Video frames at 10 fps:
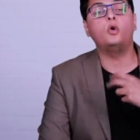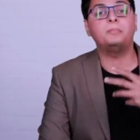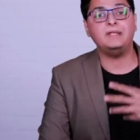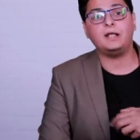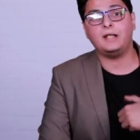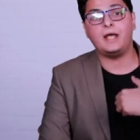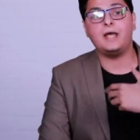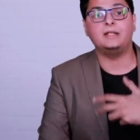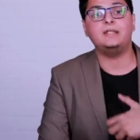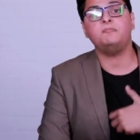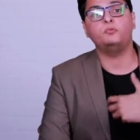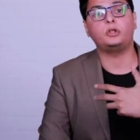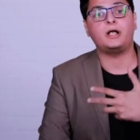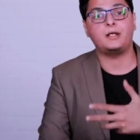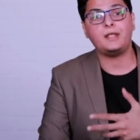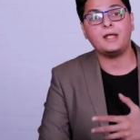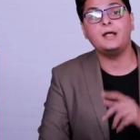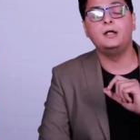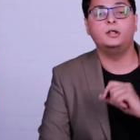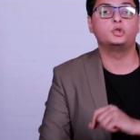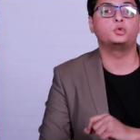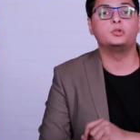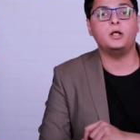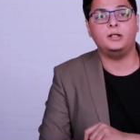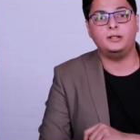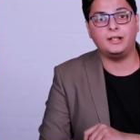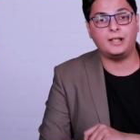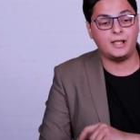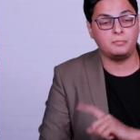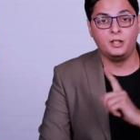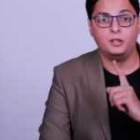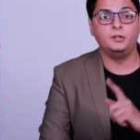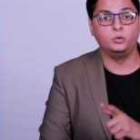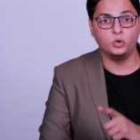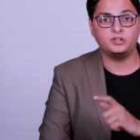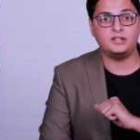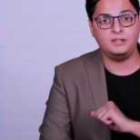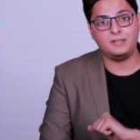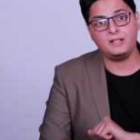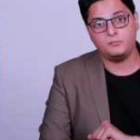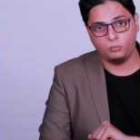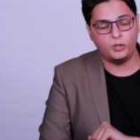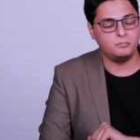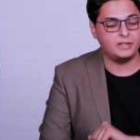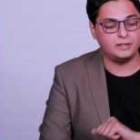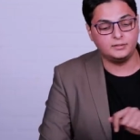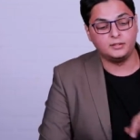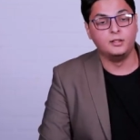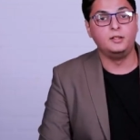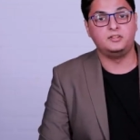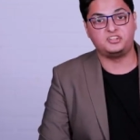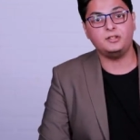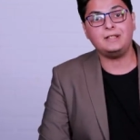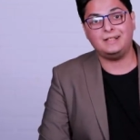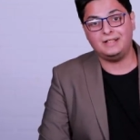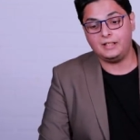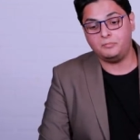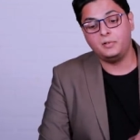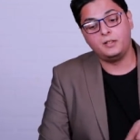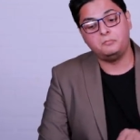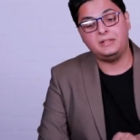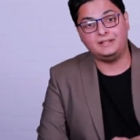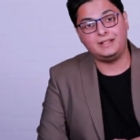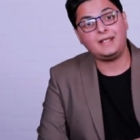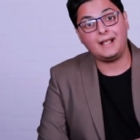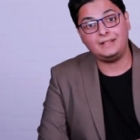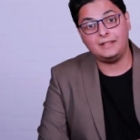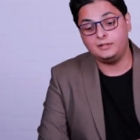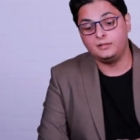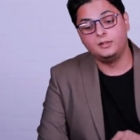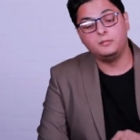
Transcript: هو بيخلق أهداف متحركة لصناع الألعاب النقطة دي بقى مهمة جدا صانع اللعب بيحتاج حاجتين